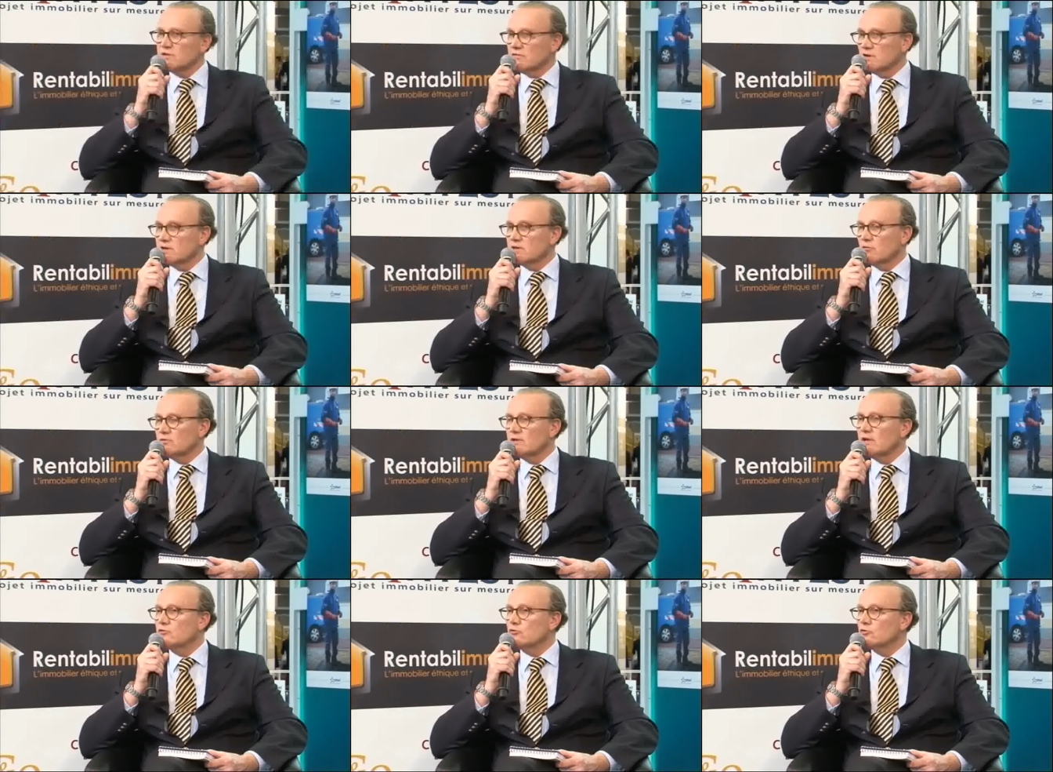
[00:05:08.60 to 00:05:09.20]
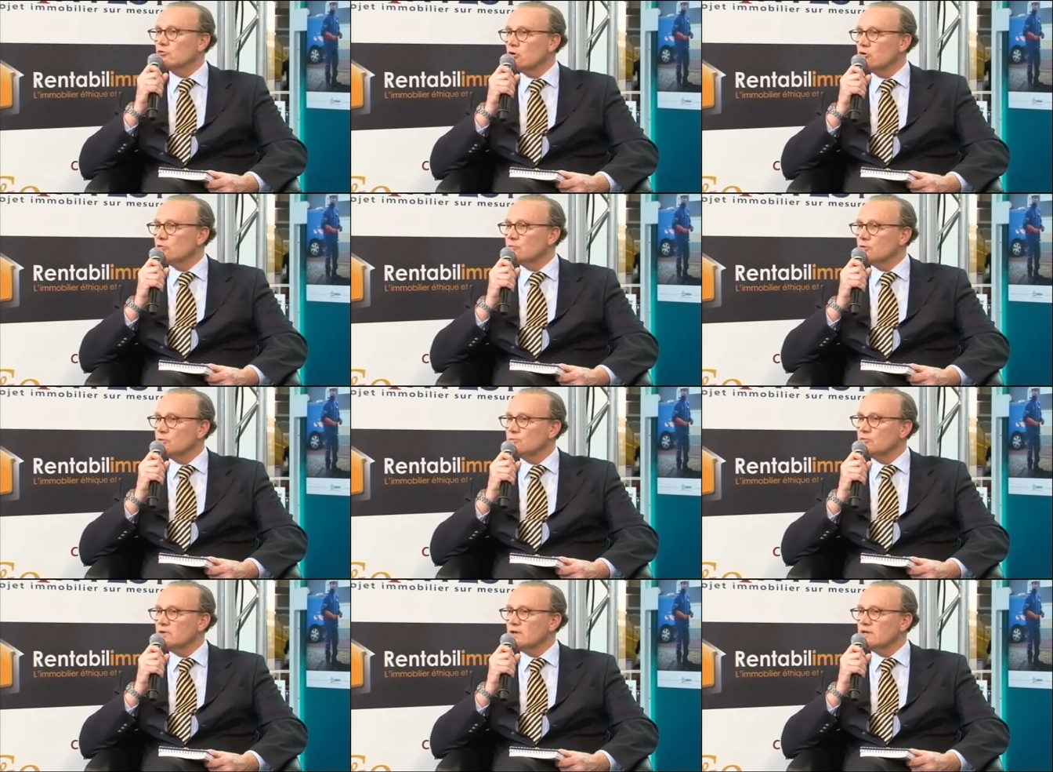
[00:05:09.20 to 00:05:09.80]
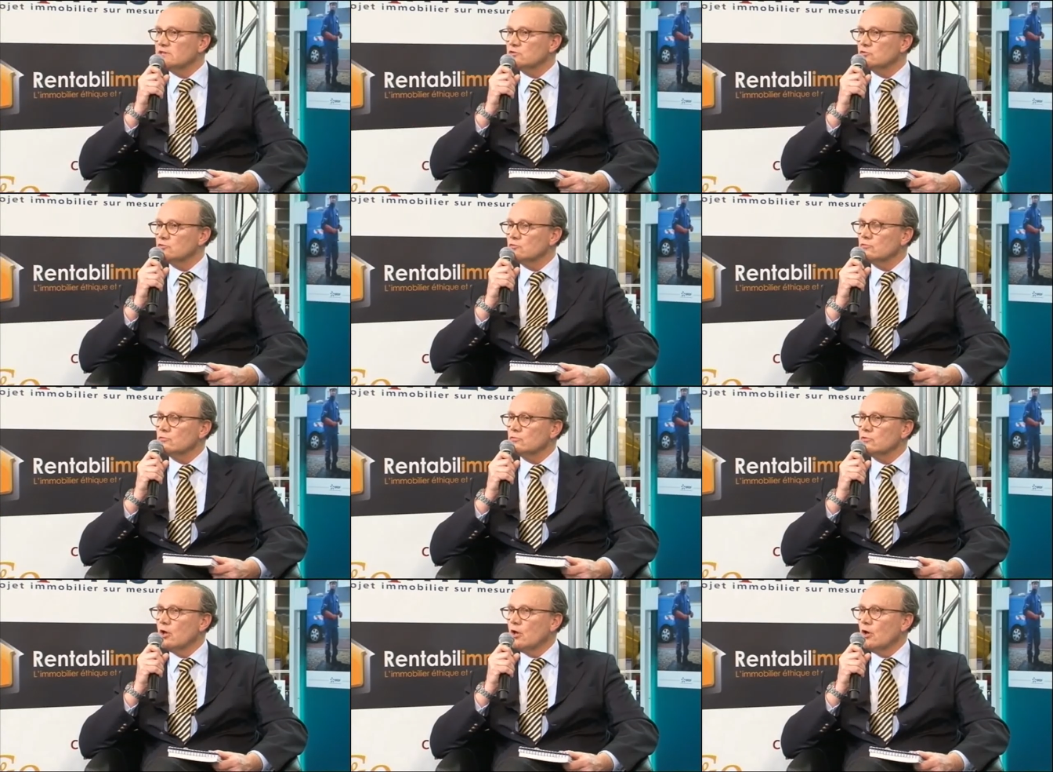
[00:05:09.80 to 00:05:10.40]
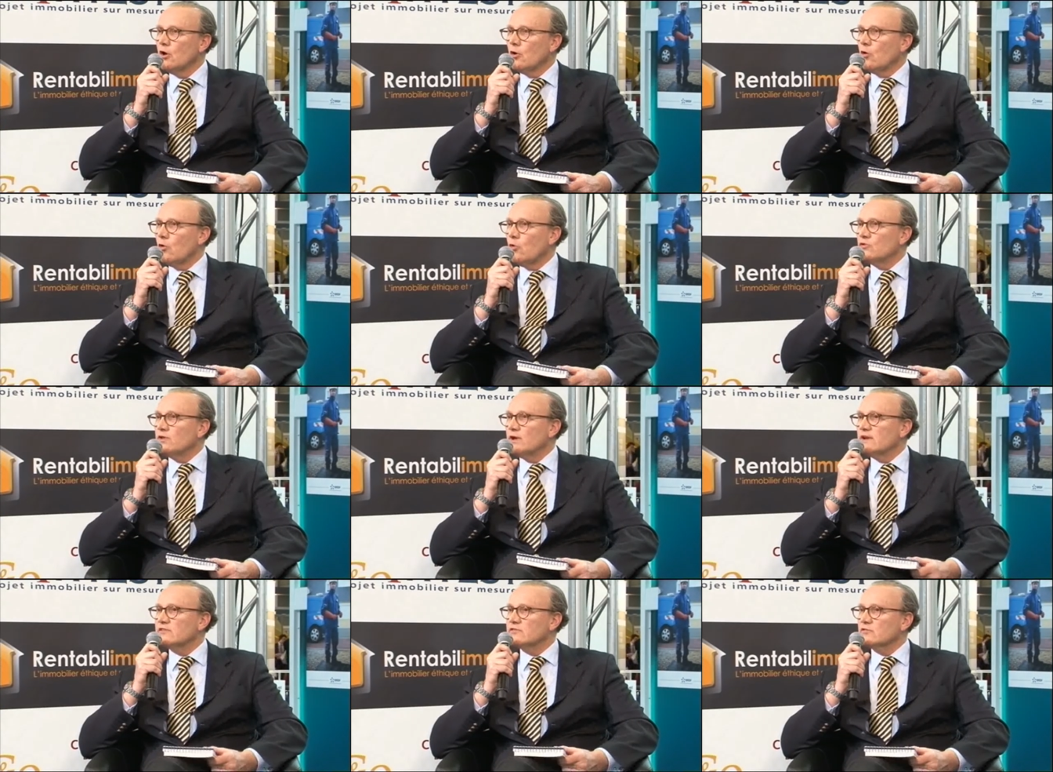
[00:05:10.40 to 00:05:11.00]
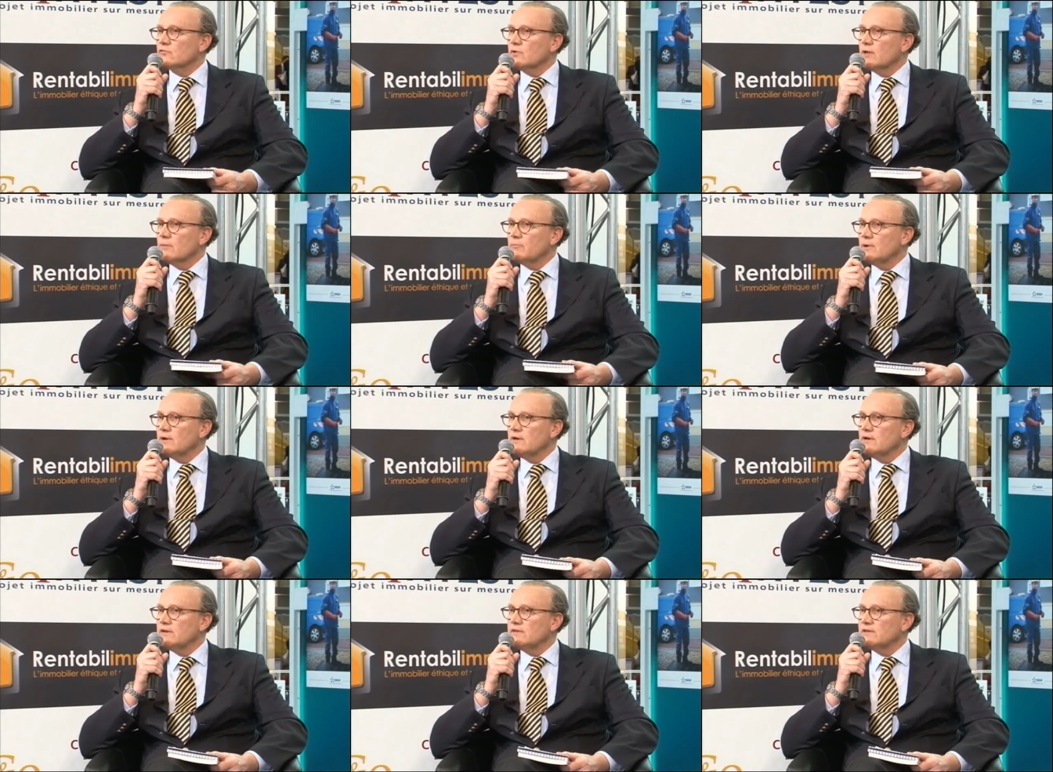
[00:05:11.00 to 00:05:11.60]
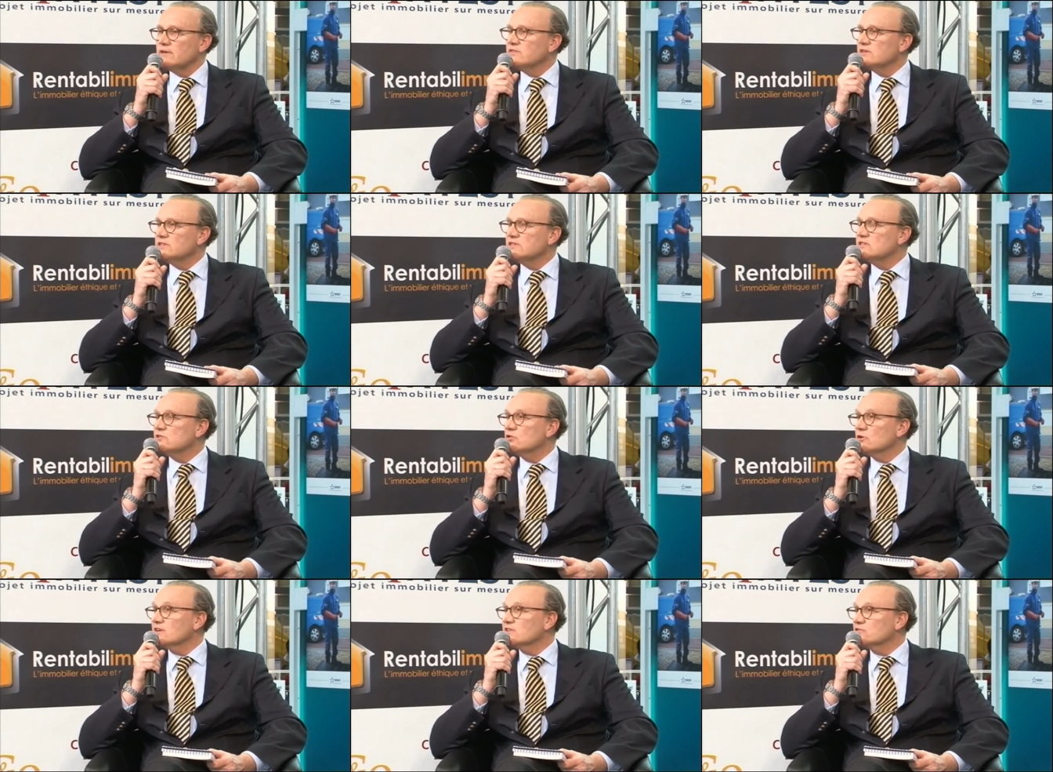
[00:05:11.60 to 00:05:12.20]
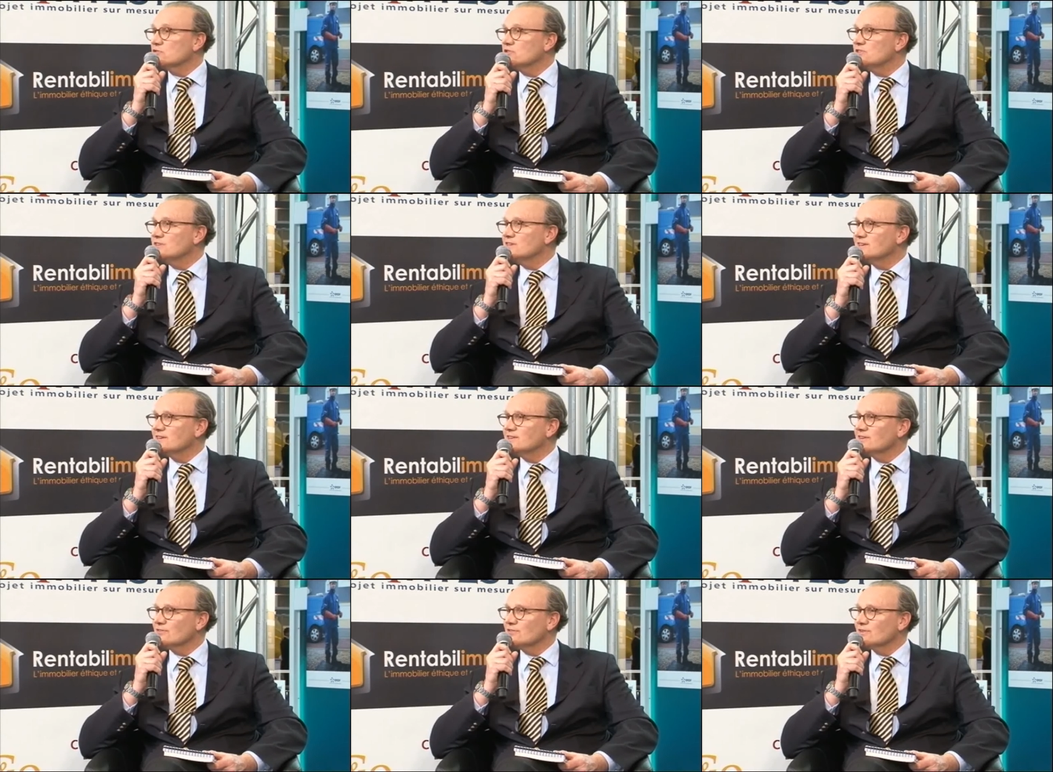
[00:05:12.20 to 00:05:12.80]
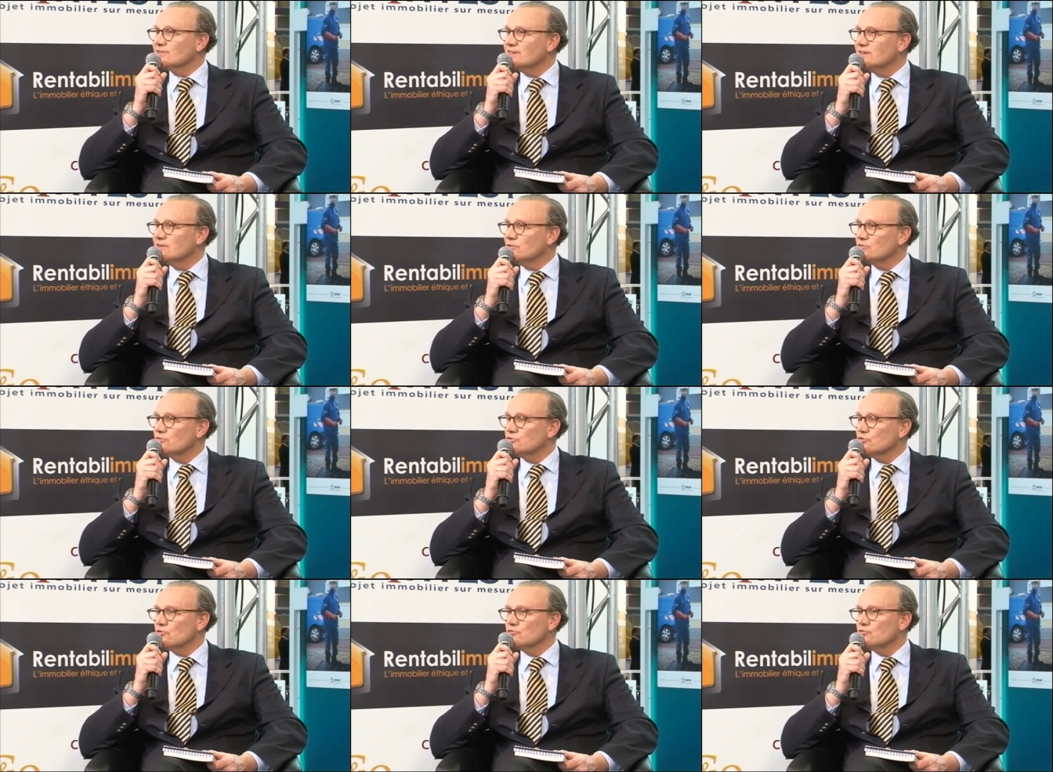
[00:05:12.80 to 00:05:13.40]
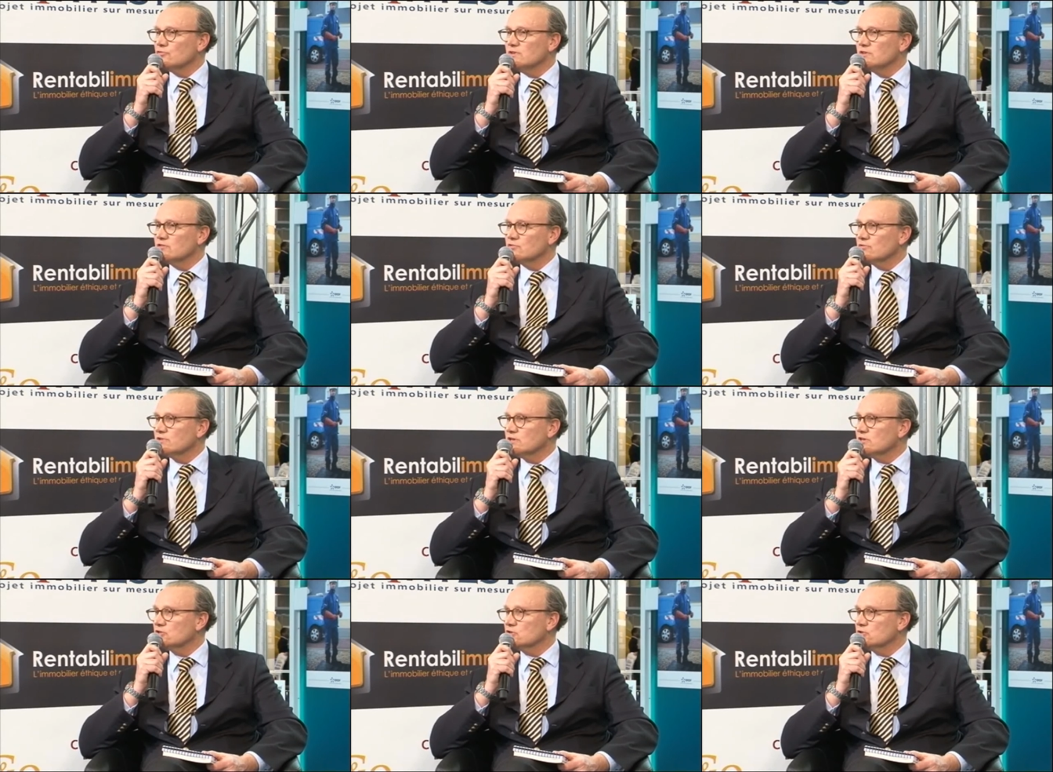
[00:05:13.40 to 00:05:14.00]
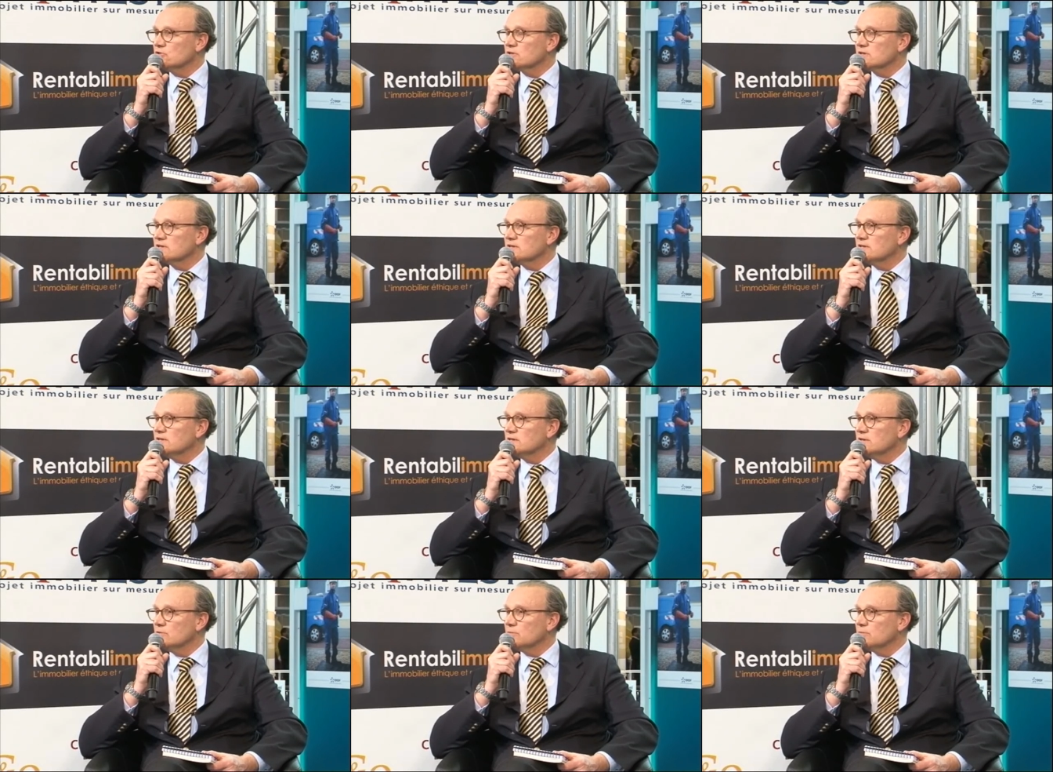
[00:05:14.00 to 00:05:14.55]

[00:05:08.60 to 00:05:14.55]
vrai qu'on a deux grandes populations. On a ce qu'on appelle les investisseurs exotiques, euh, qui mhm. aujourd'hui sont des gens qui